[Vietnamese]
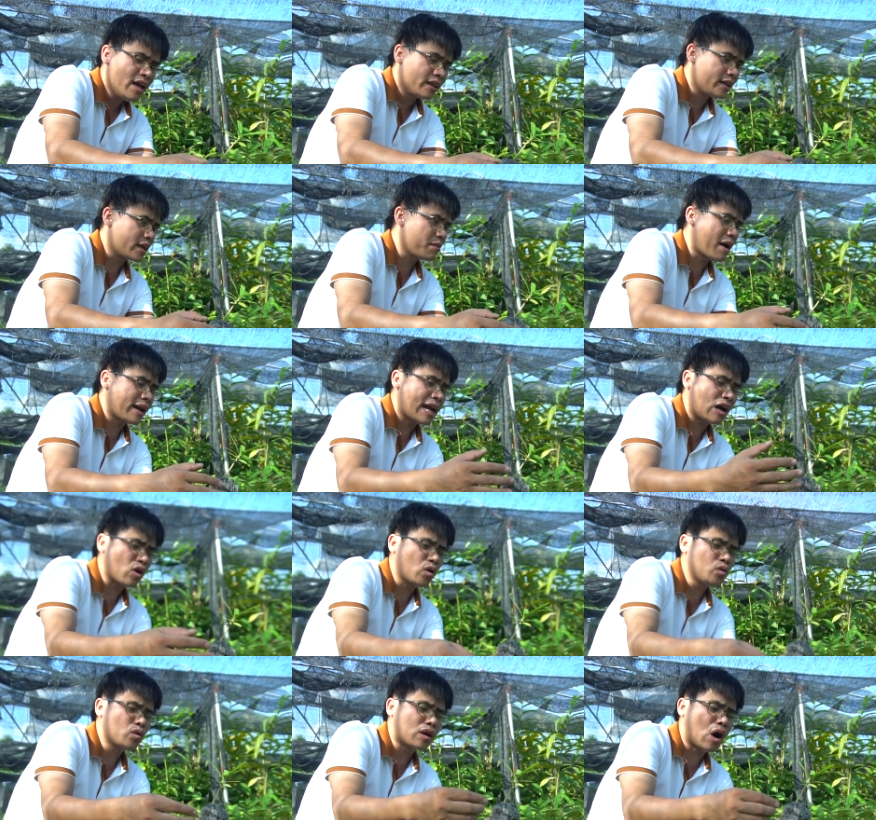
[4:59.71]
Thì các bạn đang có
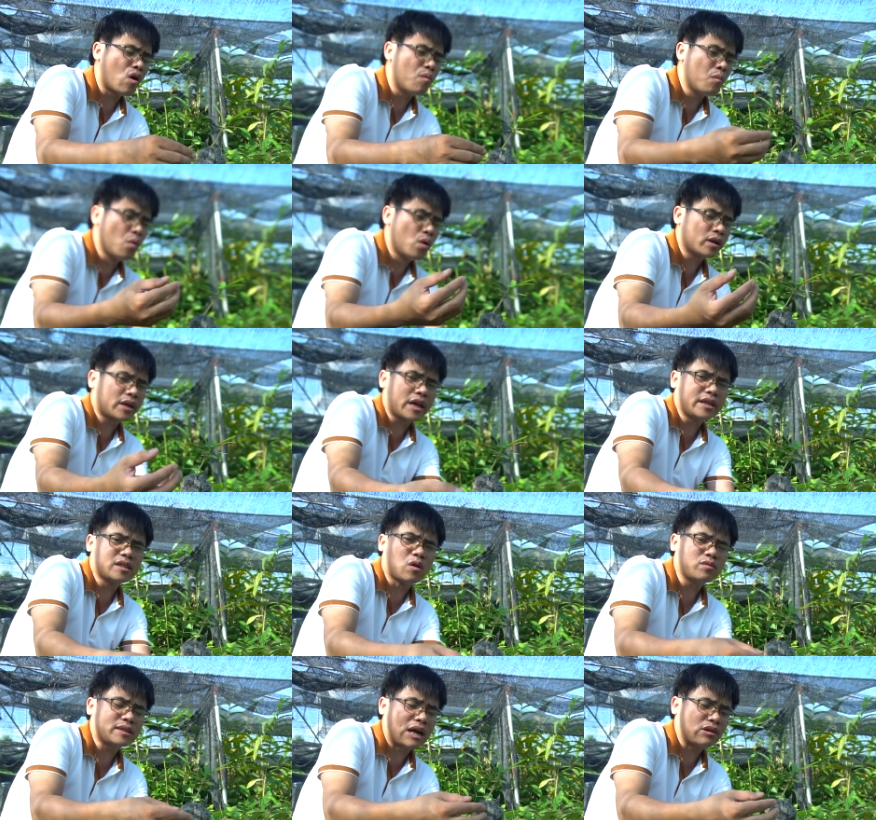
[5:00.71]
nhu cầu mua cái cây
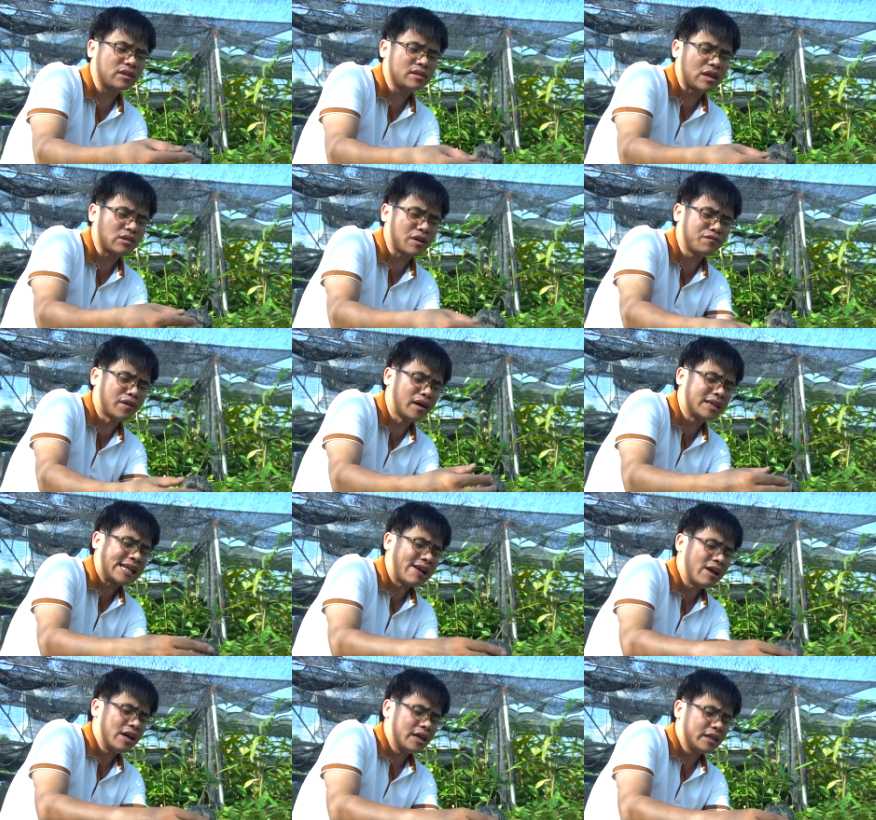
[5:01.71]
giống 65 phân
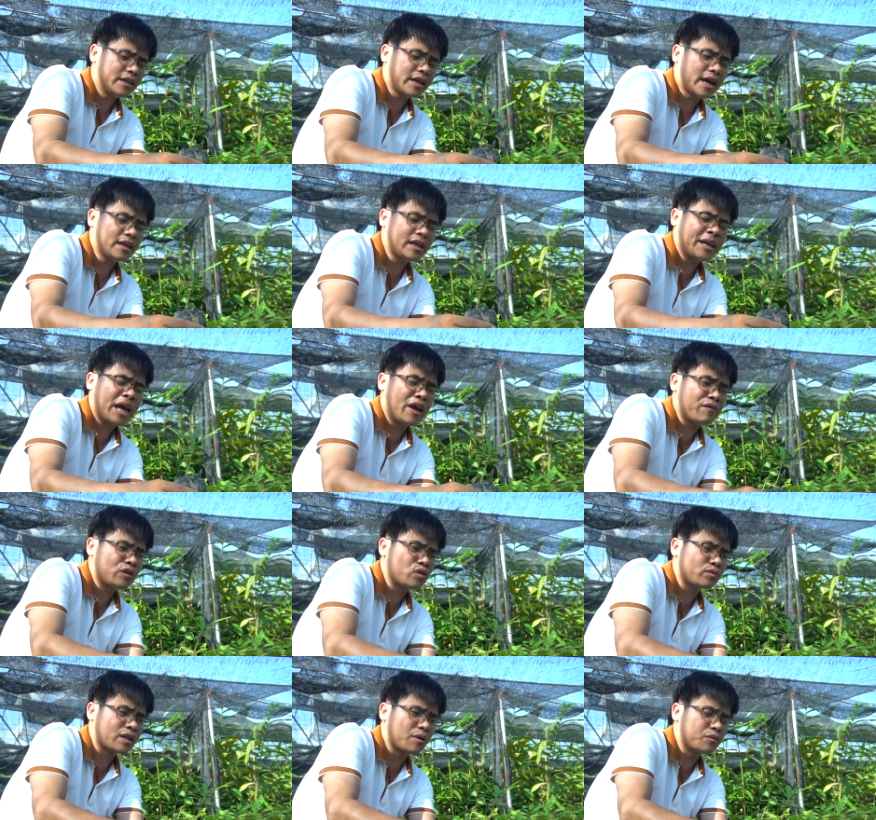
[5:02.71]
thì hãy liên hệ với
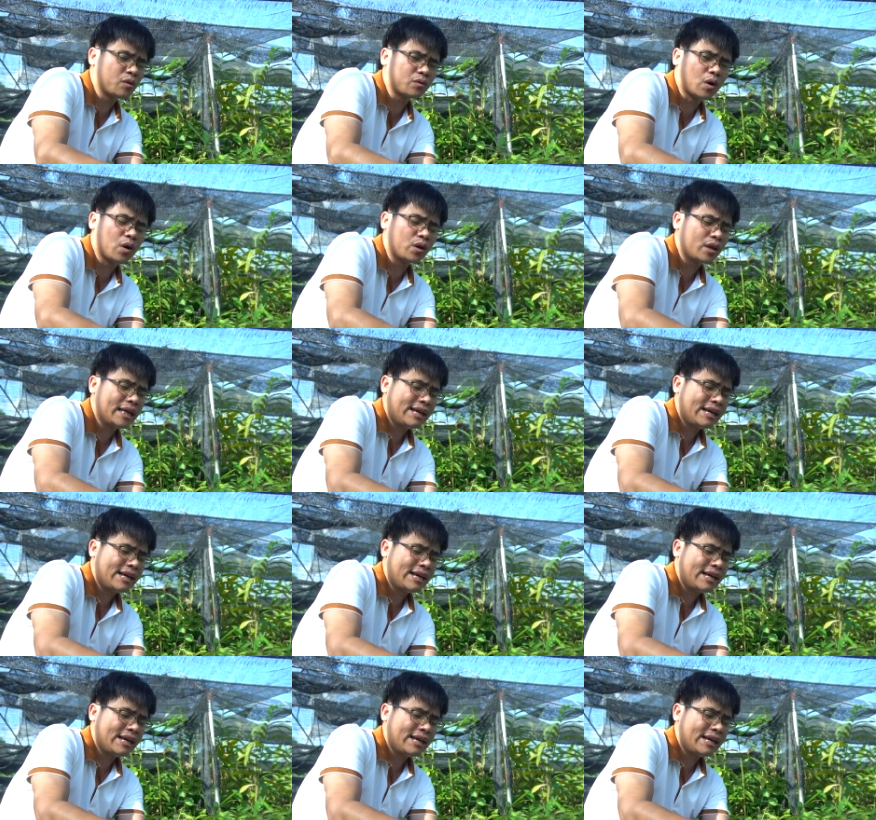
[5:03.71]
trung tâm của chúng tôi